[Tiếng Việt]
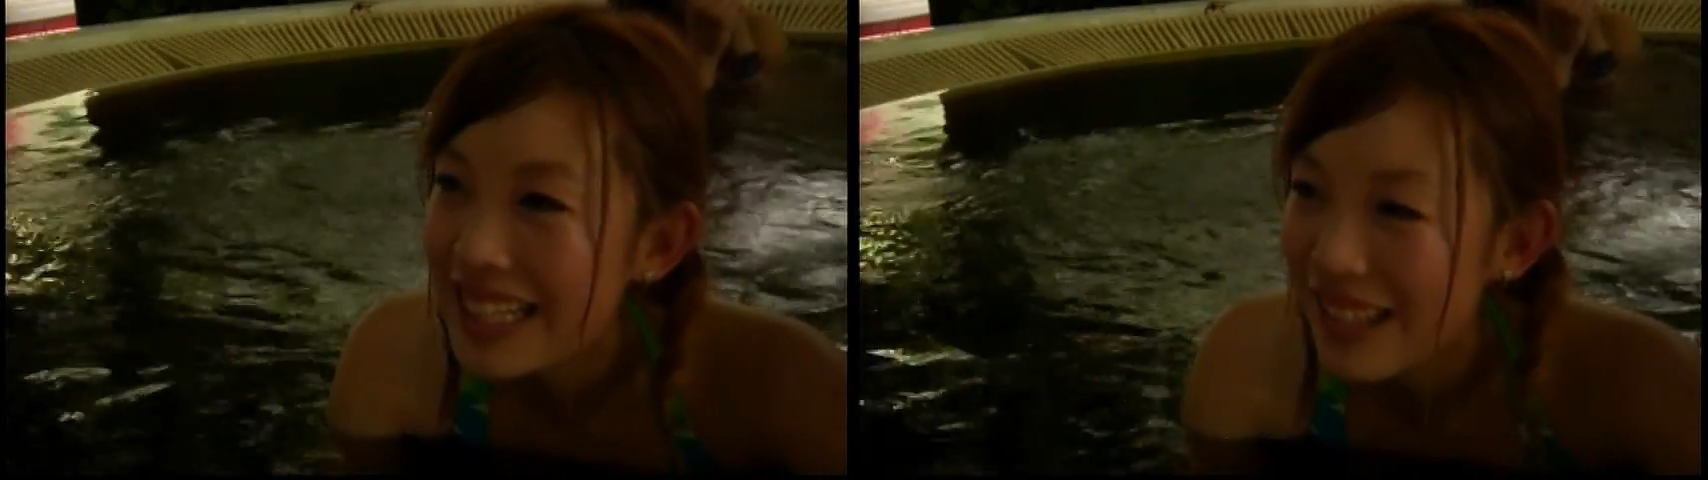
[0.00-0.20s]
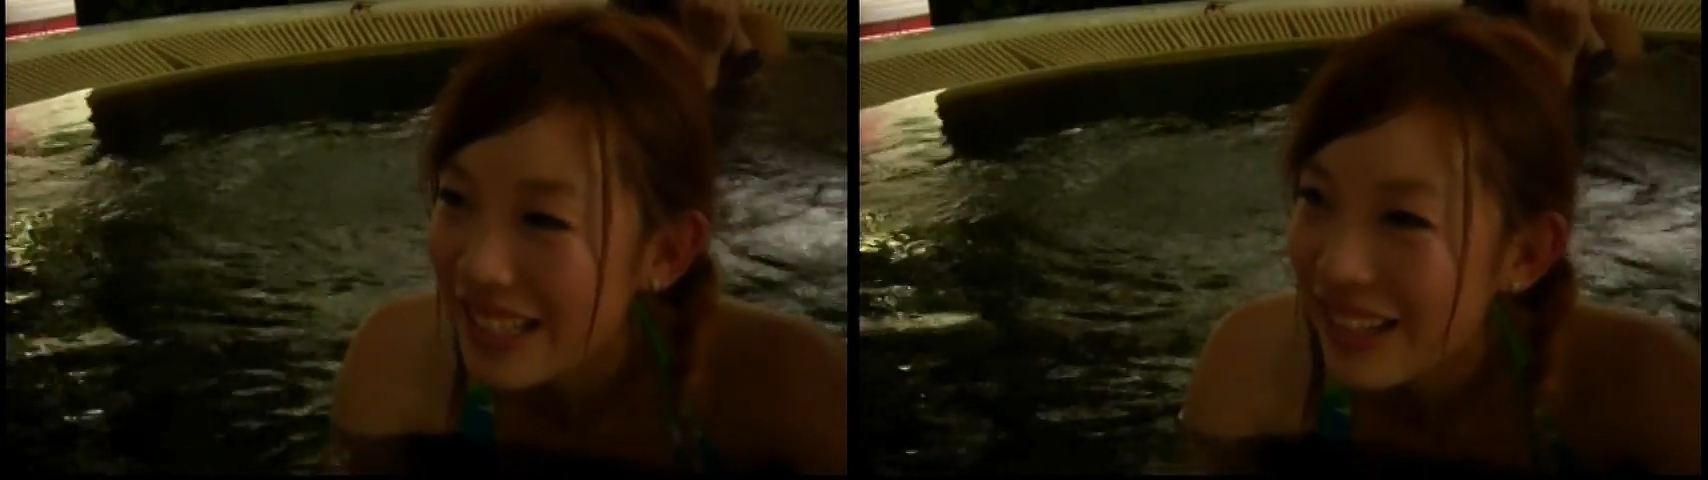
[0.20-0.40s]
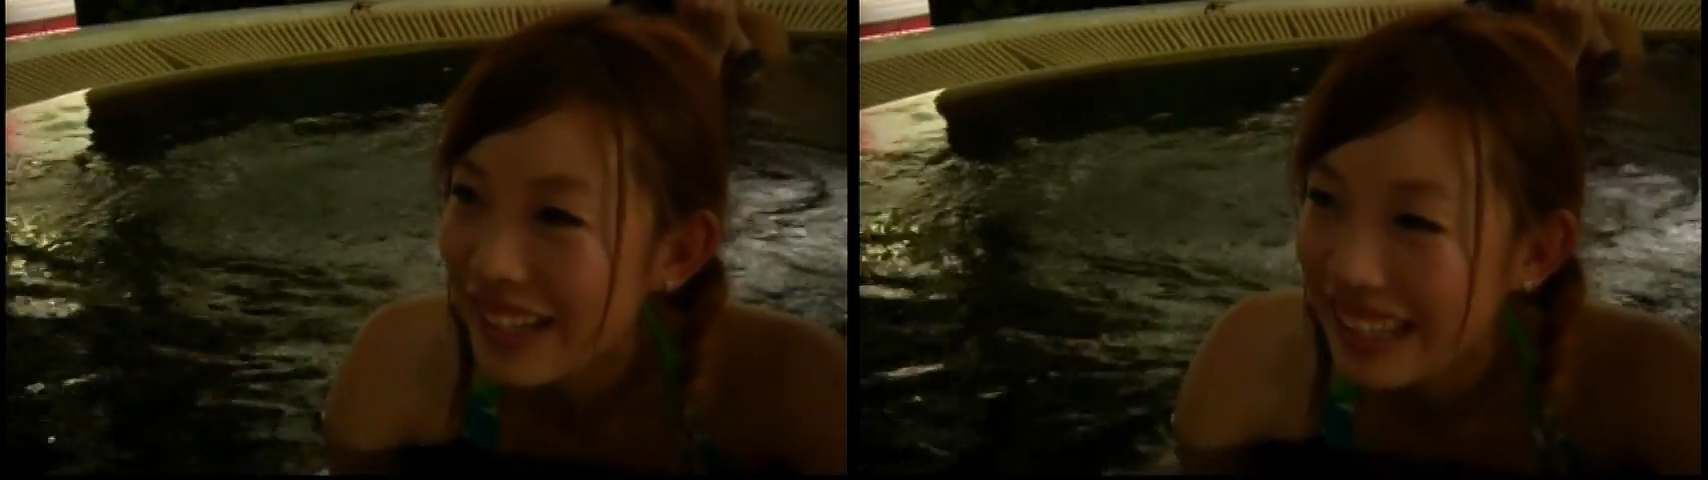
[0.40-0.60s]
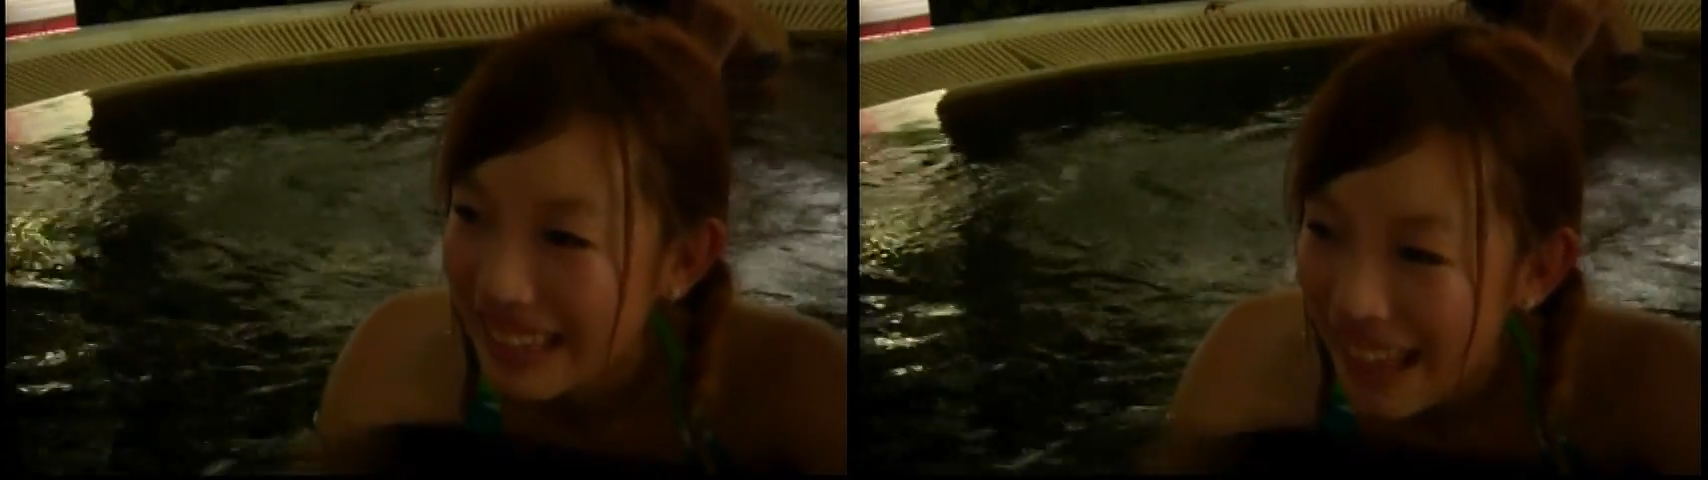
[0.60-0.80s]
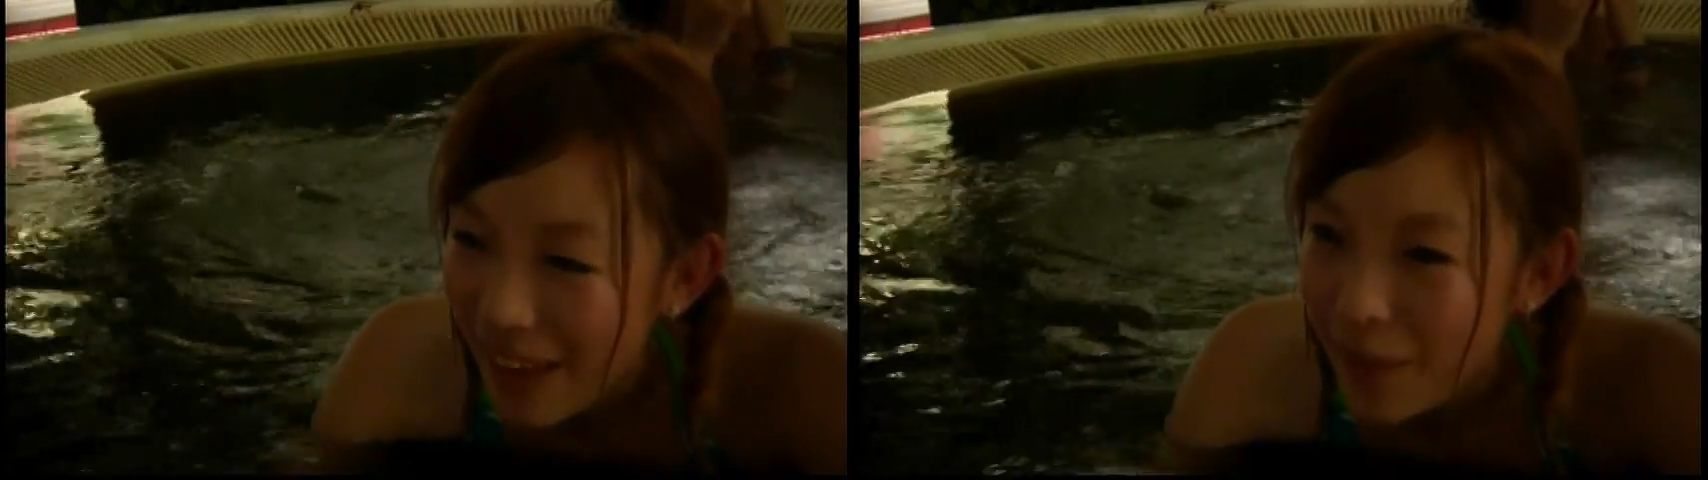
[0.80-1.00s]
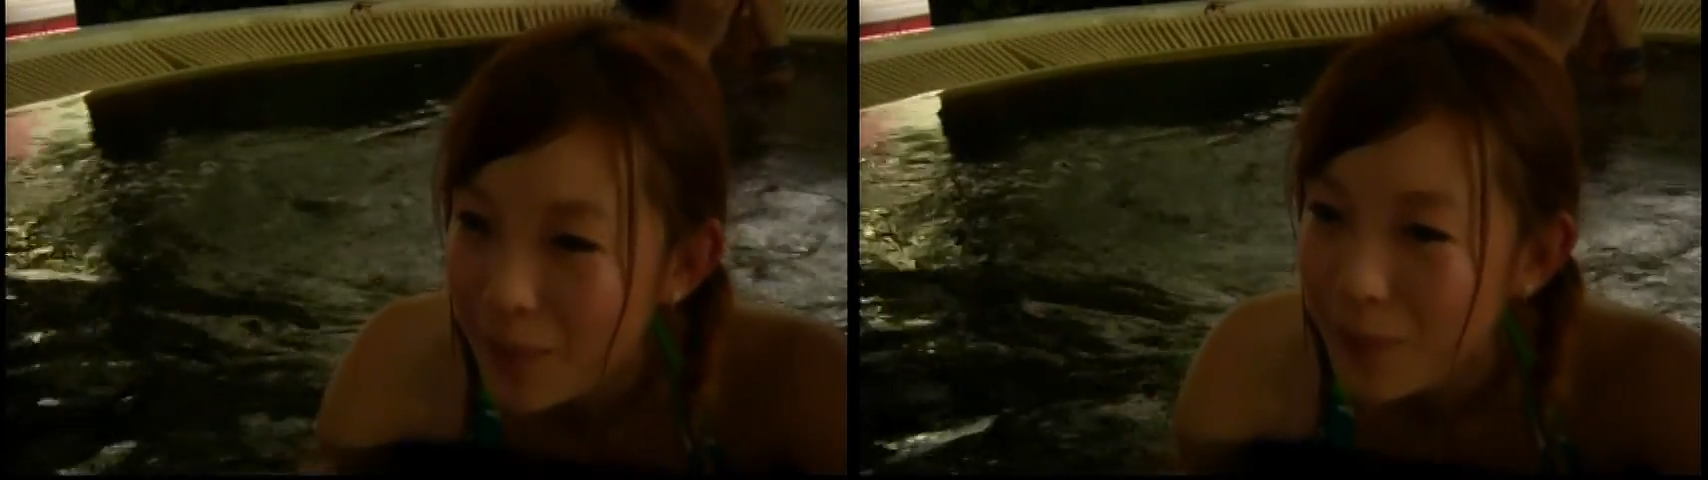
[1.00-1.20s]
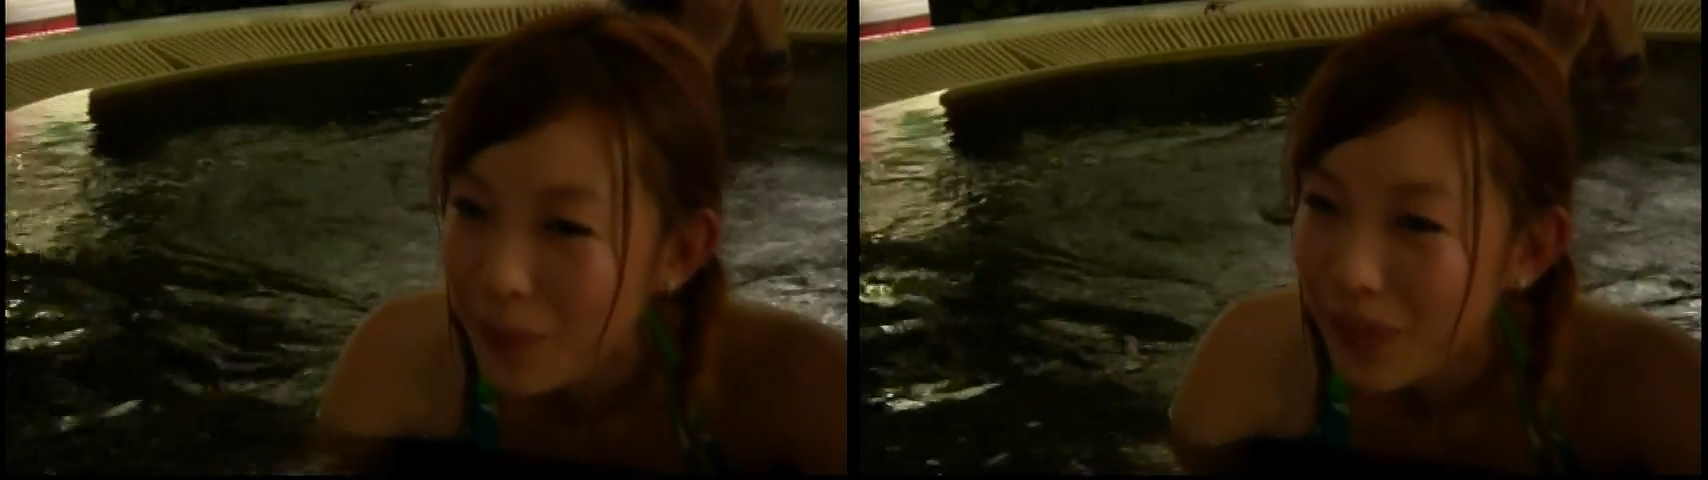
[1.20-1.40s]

trong 50 năm tới